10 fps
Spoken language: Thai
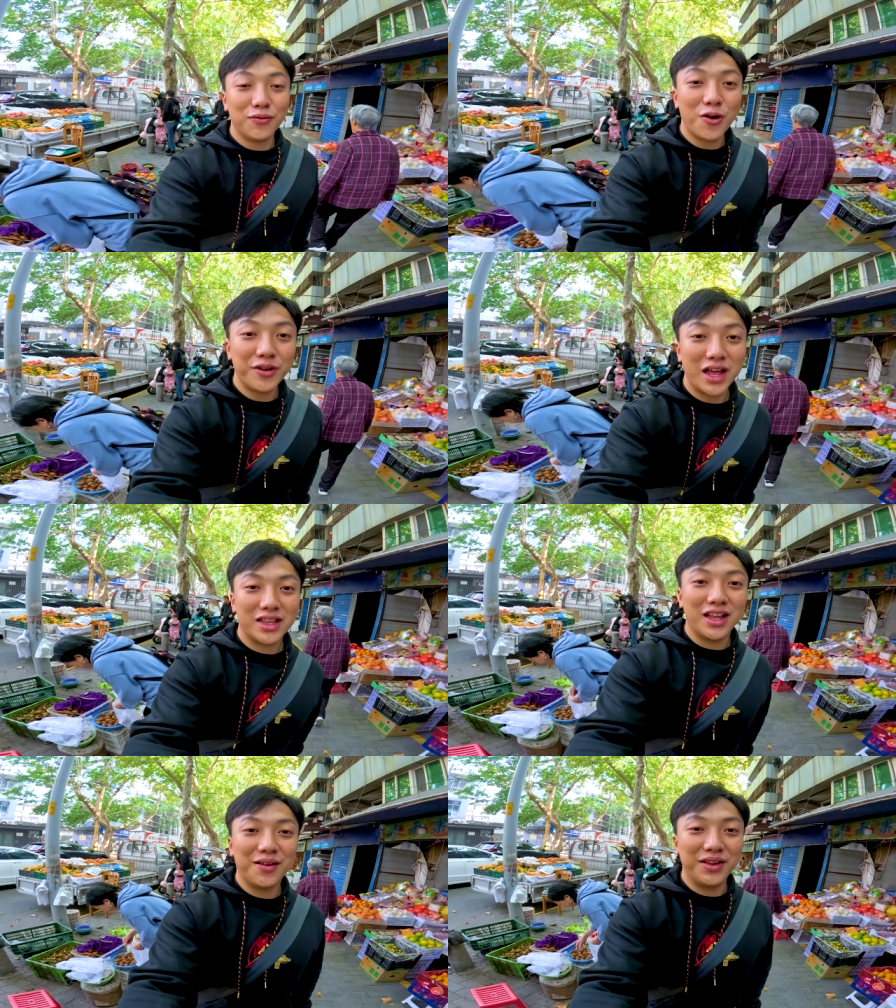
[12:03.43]
วอลนัท
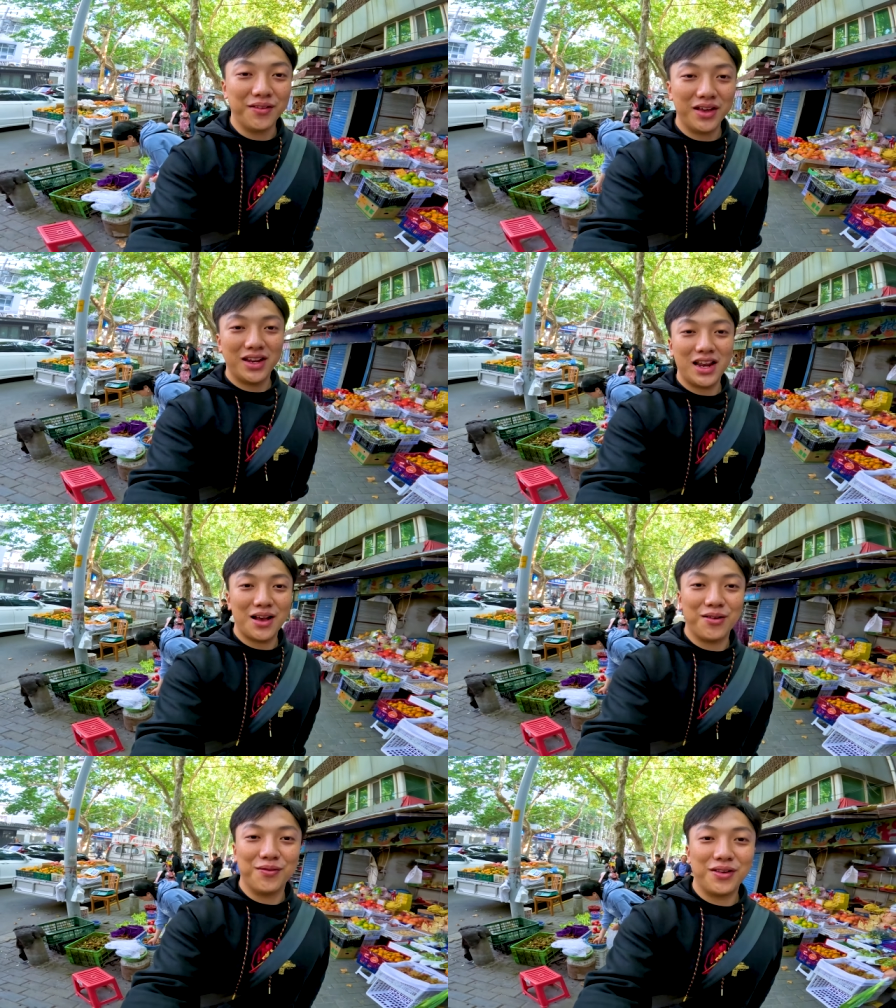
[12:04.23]
นะครับ เห็นไหมด้านห
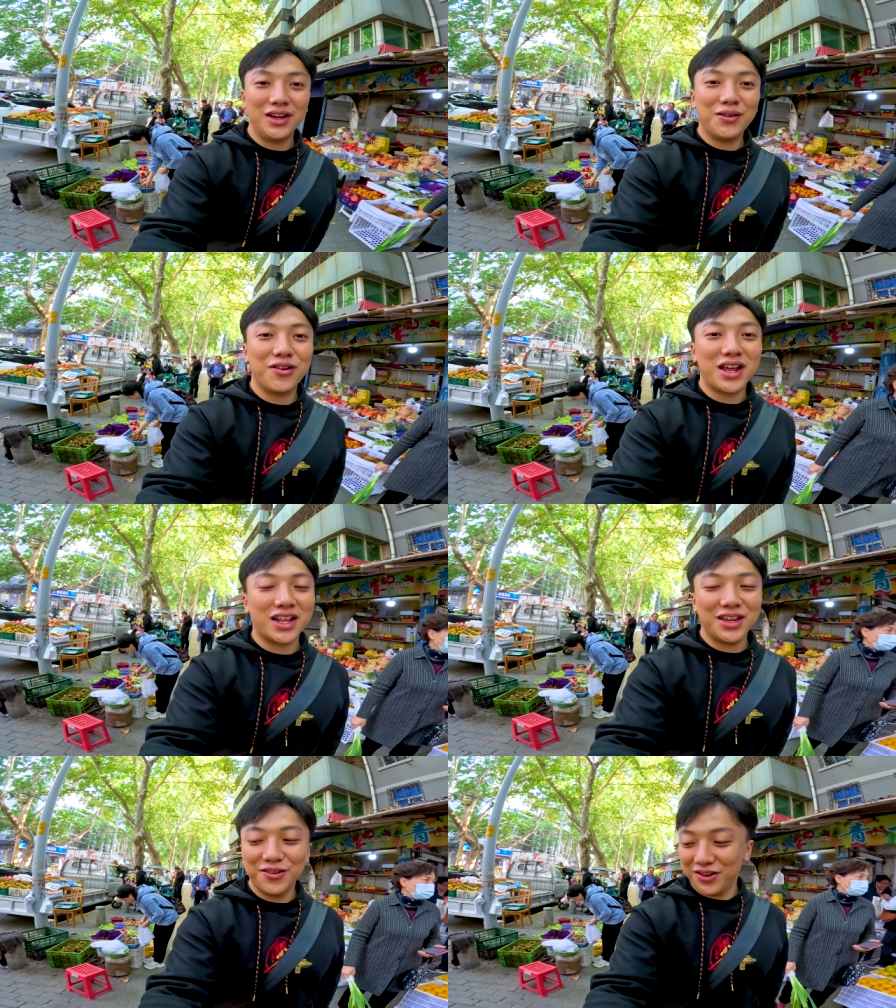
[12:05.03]
ลังผมเขาเรียกวอลนัท
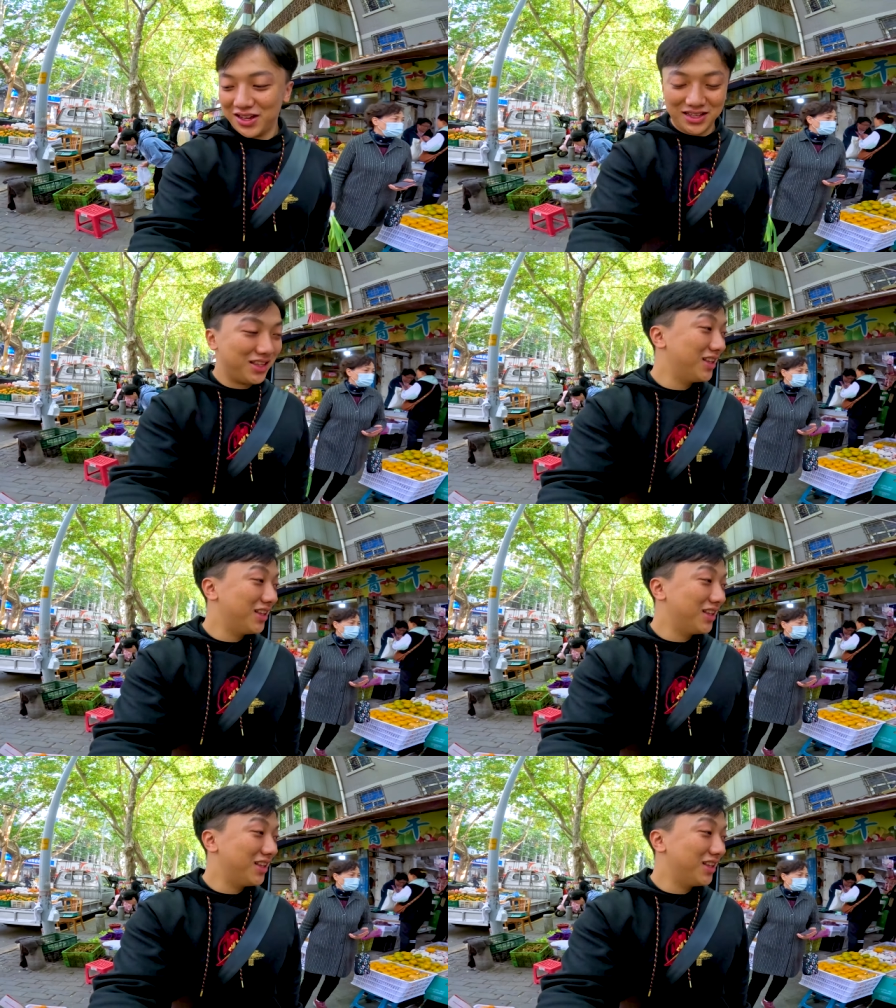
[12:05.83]
กันอยู่นะฮะ